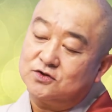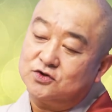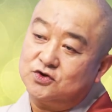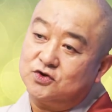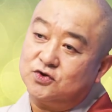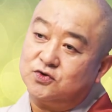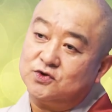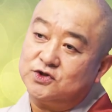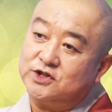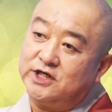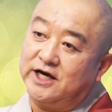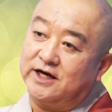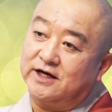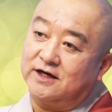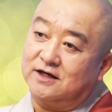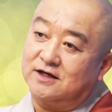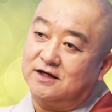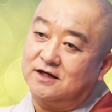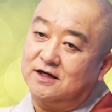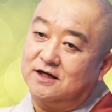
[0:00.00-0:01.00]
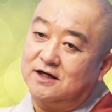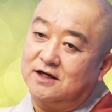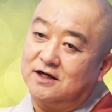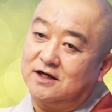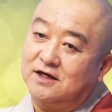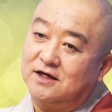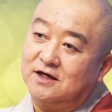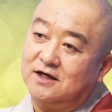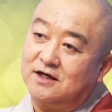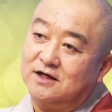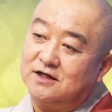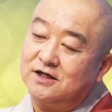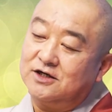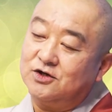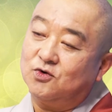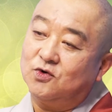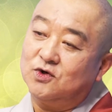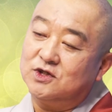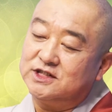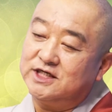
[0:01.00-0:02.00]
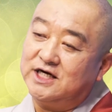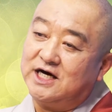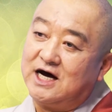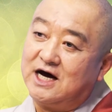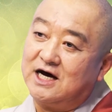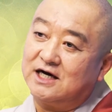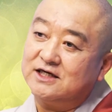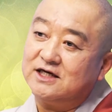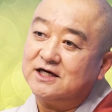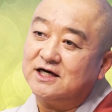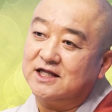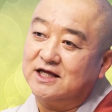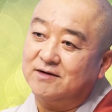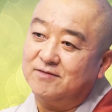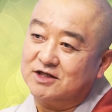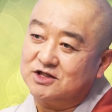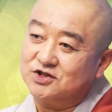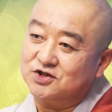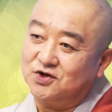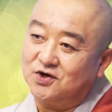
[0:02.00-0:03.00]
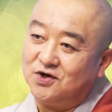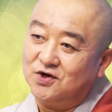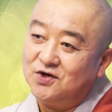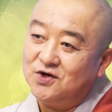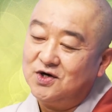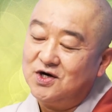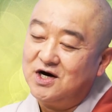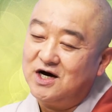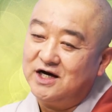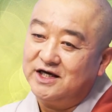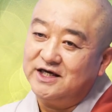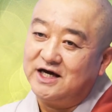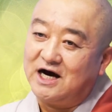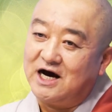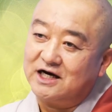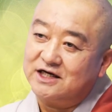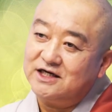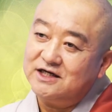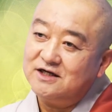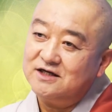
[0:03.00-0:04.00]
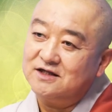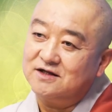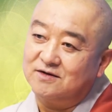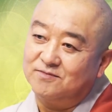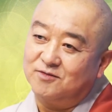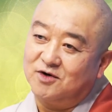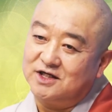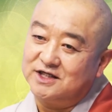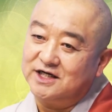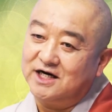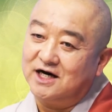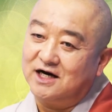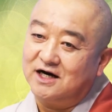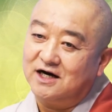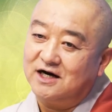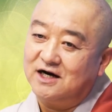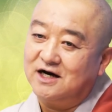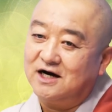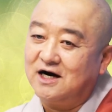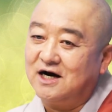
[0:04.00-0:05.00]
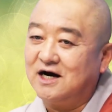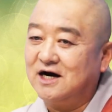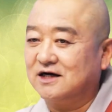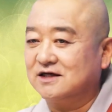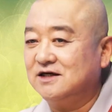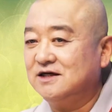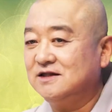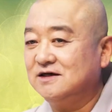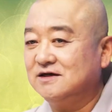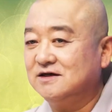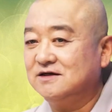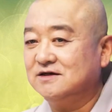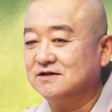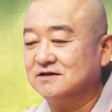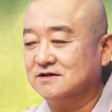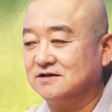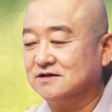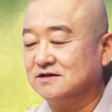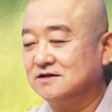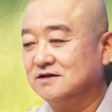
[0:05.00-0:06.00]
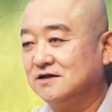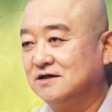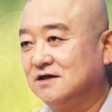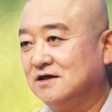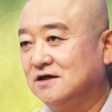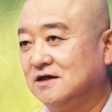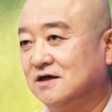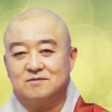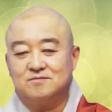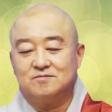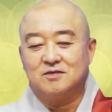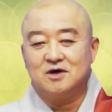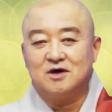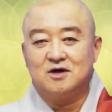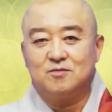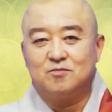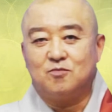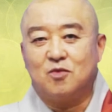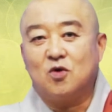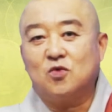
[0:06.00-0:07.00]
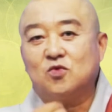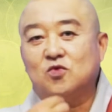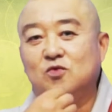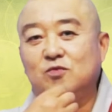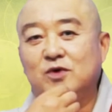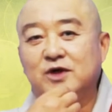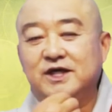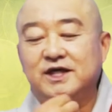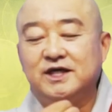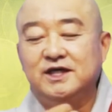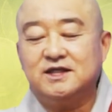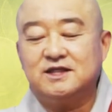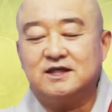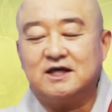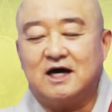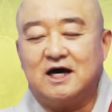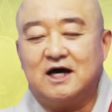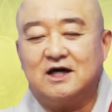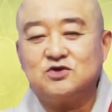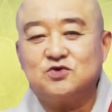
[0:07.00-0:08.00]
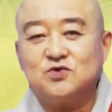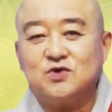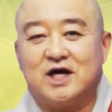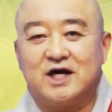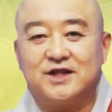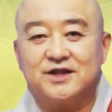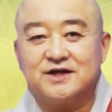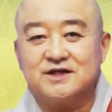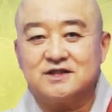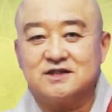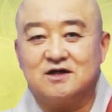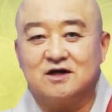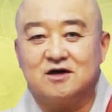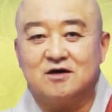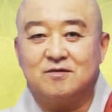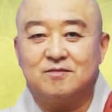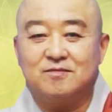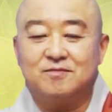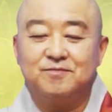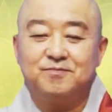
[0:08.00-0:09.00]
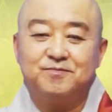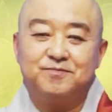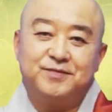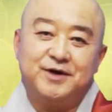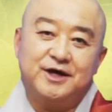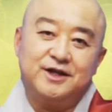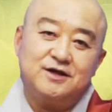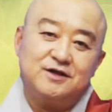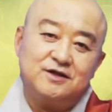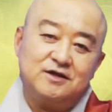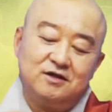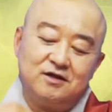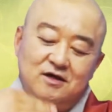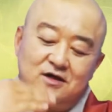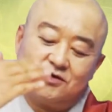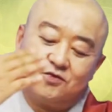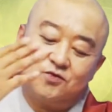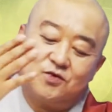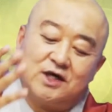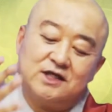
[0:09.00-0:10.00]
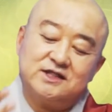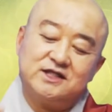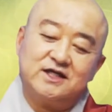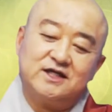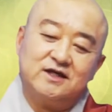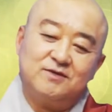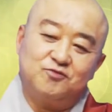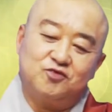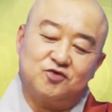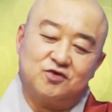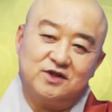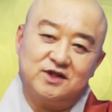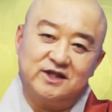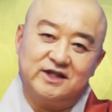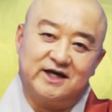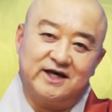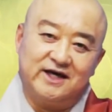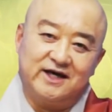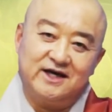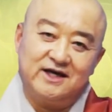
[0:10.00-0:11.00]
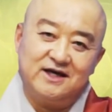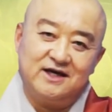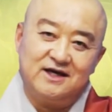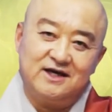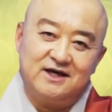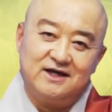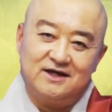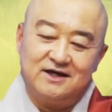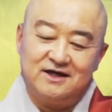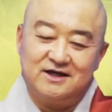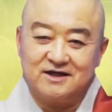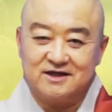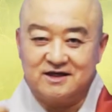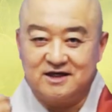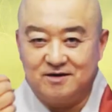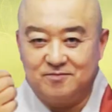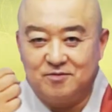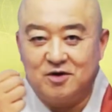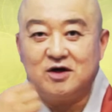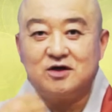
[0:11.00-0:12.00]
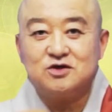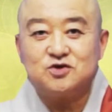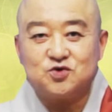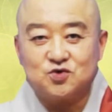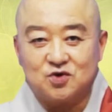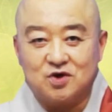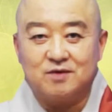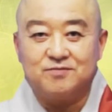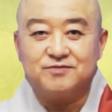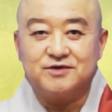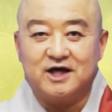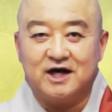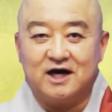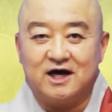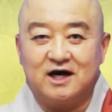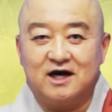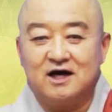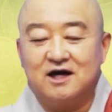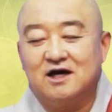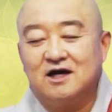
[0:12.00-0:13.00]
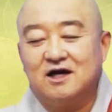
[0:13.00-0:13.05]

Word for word: 축생, 그리고 이제 아기가 남았죠. 이 아기는 뭐냐? 아기는 뭐 목구멍이 아주 가늘어서 배는 굉장히 부른데 이렇게 먹을 수가 없다.